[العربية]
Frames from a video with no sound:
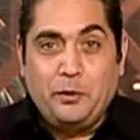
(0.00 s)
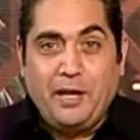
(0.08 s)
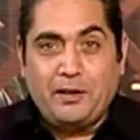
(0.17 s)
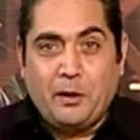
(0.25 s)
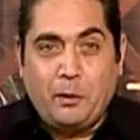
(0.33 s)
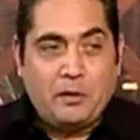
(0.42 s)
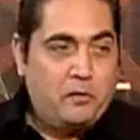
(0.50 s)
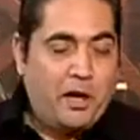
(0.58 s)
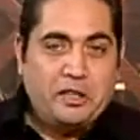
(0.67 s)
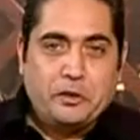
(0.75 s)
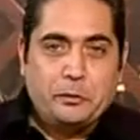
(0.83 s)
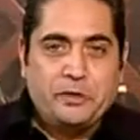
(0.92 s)
بيها طبعا
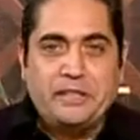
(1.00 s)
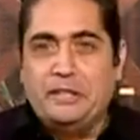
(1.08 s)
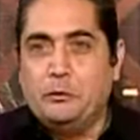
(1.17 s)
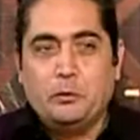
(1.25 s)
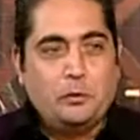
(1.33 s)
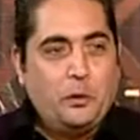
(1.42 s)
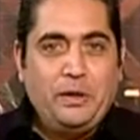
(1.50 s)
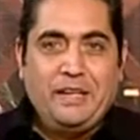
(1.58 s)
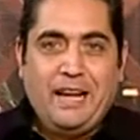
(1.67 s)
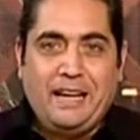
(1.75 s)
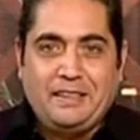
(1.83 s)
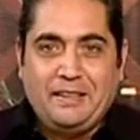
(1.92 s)
فيتامين دي وكل
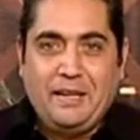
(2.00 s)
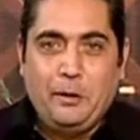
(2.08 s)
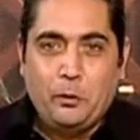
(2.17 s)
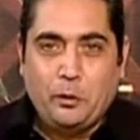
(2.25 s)
الحاجات الحلوه